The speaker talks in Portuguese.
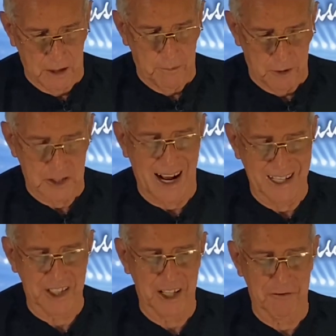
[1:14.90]
Eu já
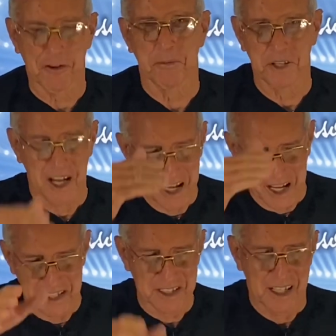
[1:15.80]
rasguei do
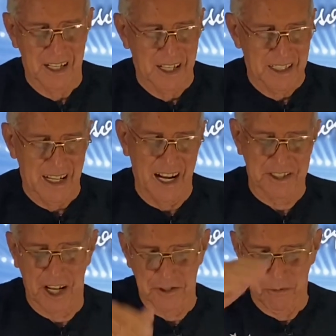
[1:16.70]
Fluminense,
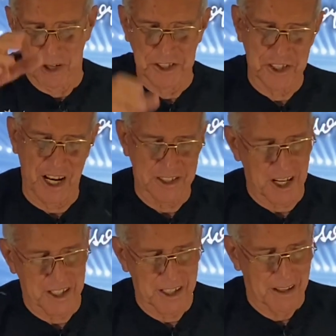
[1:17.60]
rasguei de um monte de gente
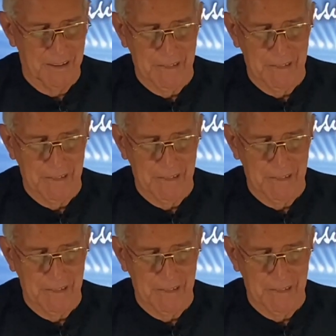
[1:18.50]
aí.